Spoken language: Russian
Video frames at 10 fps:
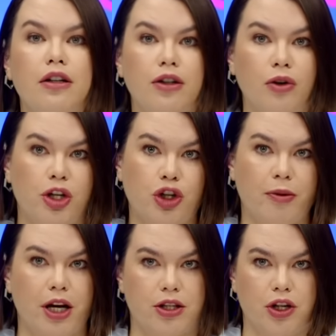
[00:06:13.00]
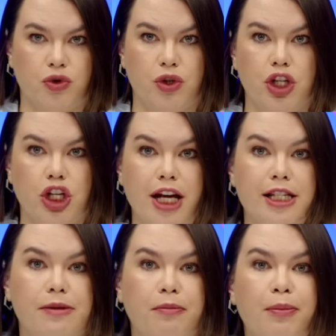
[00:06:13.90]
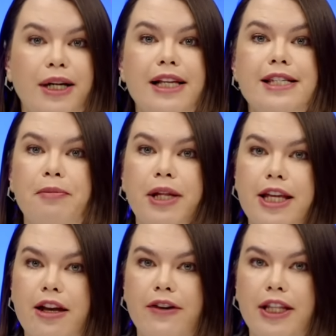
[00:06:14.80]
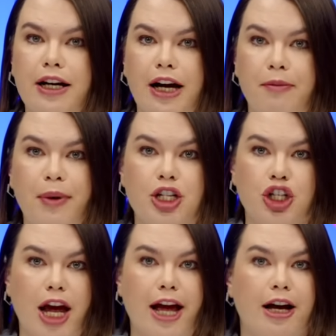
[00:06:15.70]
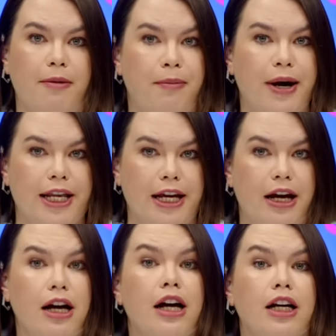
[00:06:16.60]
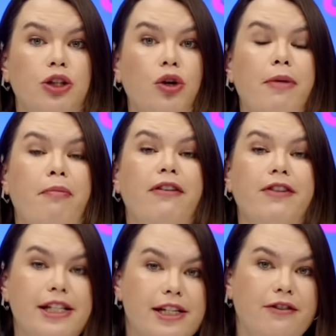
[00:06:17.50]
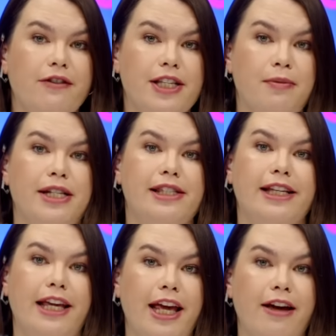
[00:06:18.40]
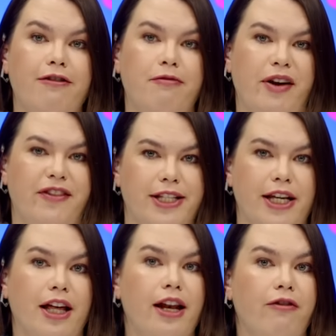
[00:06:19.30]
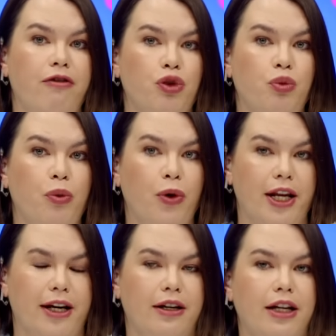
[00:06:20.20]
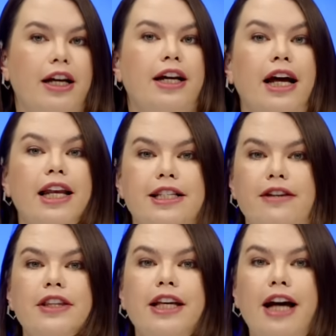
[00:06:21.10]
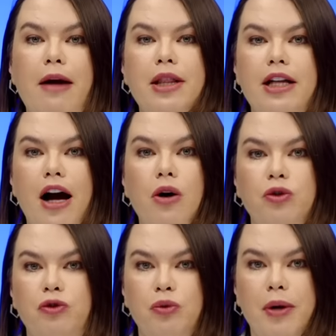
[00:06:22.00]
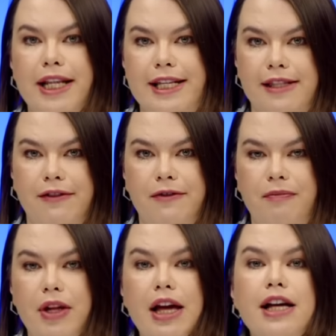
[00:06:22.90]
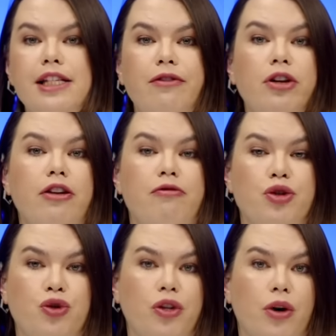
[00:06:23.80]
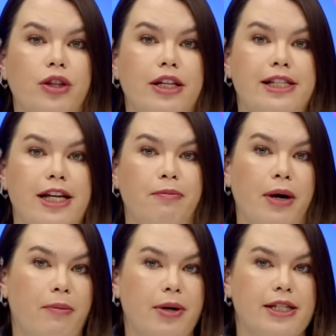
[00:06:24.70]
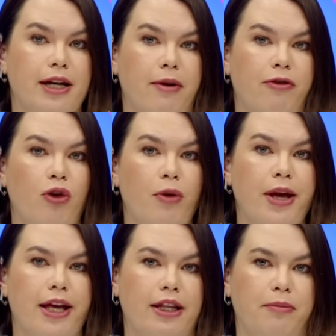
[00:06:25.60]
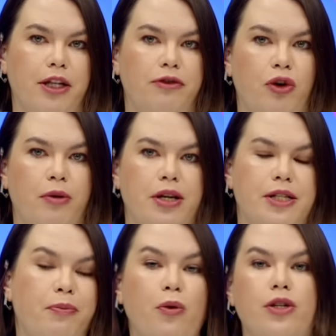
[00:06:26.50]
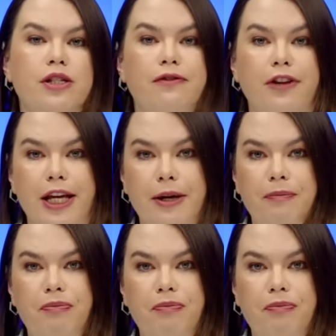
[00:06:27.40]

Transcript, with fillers: То, о чем я расскажу сейчас, было запланировано как большая кампания, которая повысит видимость геев в профессиональном футболе, коллективный каминг-аут футболистов. Сегодня в Международный день борьбы с гомофобией на платформе Sports Free